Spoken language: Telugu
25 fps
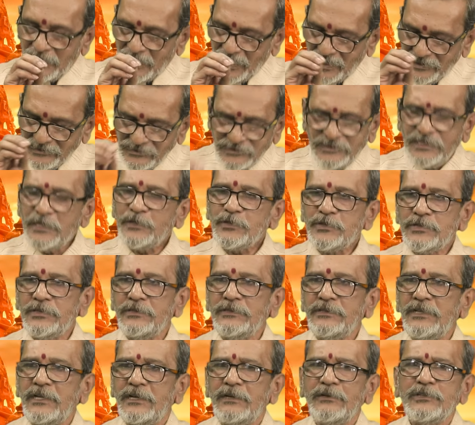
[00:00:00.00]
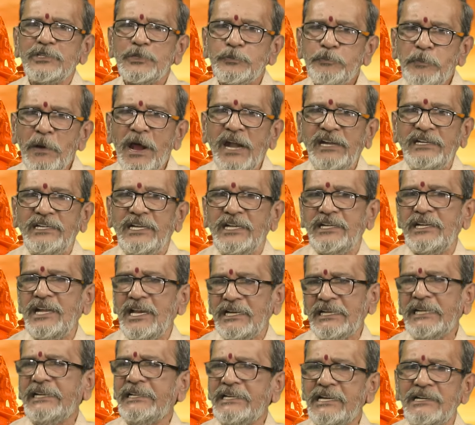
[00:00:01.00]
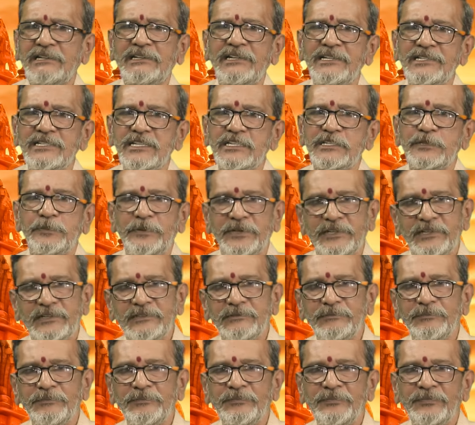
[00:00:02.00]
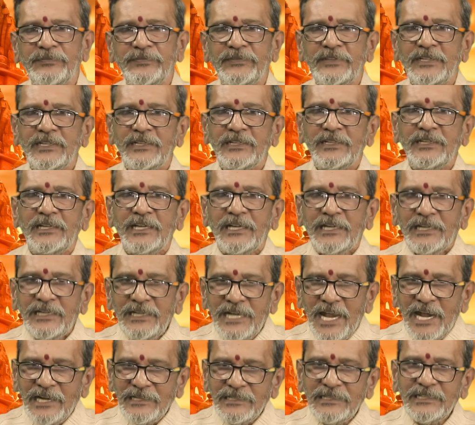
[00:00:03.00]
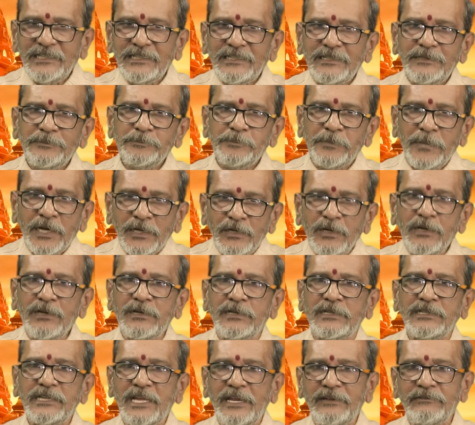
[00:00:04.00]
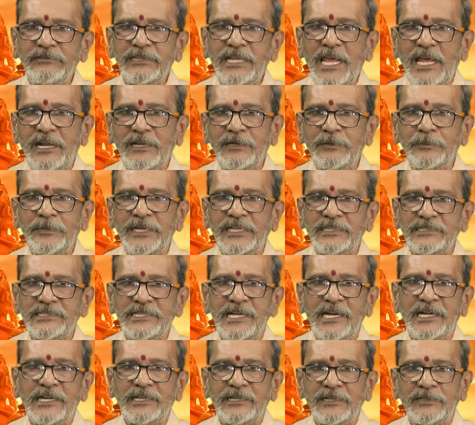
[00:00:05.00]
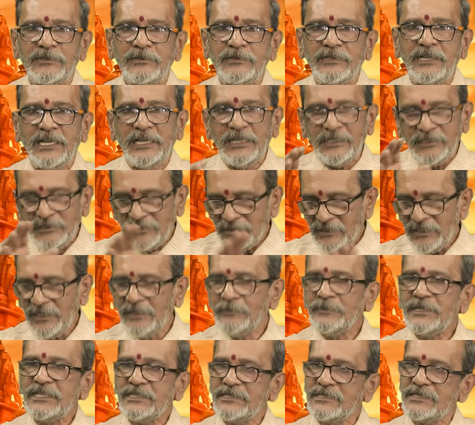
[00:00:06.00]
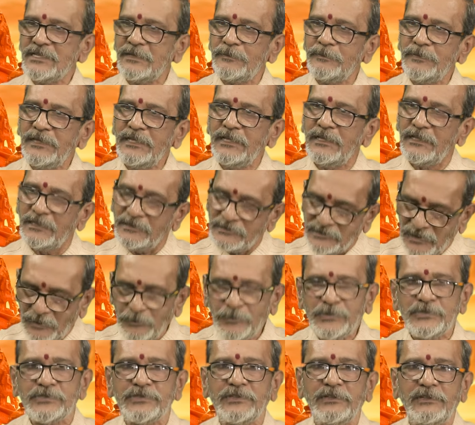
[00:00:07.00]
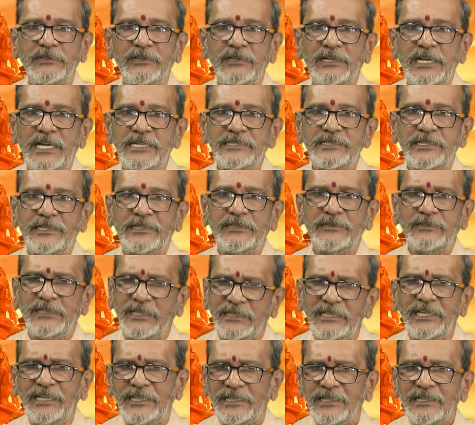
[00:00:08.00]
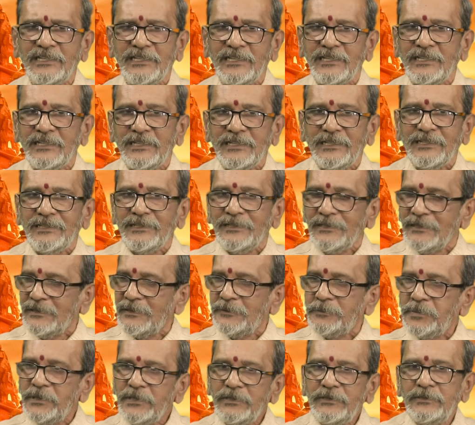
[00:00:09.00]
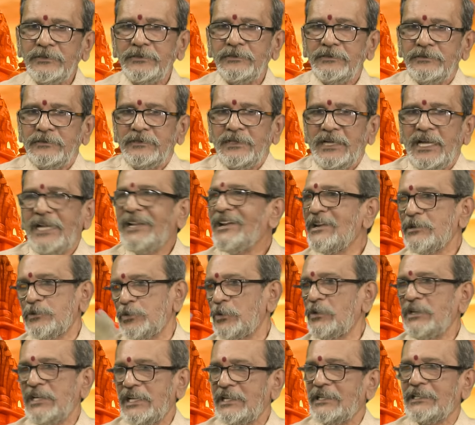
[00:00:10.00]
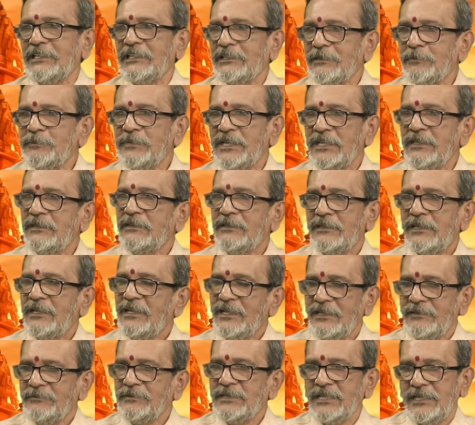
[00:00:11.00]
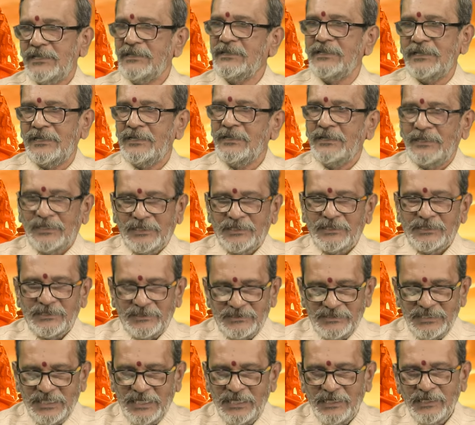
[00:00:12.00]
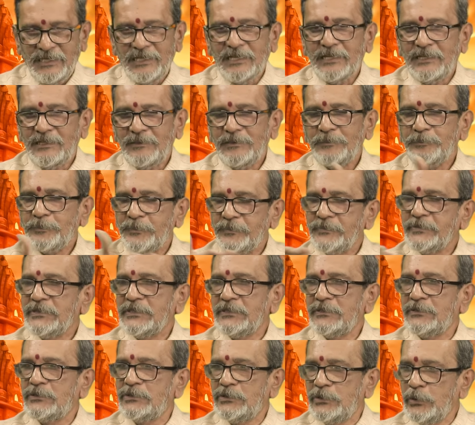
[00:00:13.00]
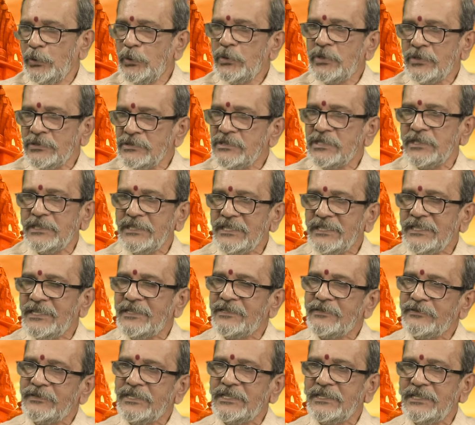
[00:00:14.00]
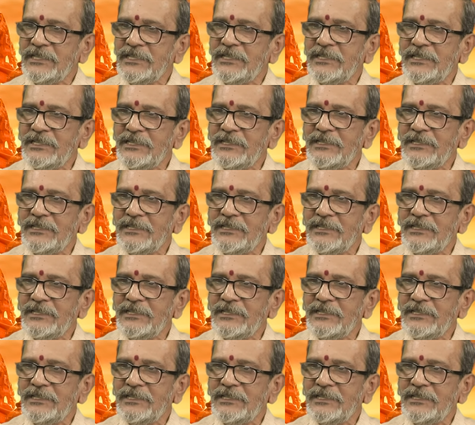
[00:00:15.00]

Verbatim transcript: ఆ ఇద్దరు సోదరులు స్పాట్ డెడ్ అక్కడికక్కడే చచ్చిపోయారు ఇలాంటి మరో హృదయ విదారకమైన సంఘటన కూడా హేమంత్ శర్మ తన పుస్తకంలో రాశాడు అంటే ఇప్పుడు అన్నీ చూడలేరు కదమ్మా చాలా దూరం జరిగినటువంటి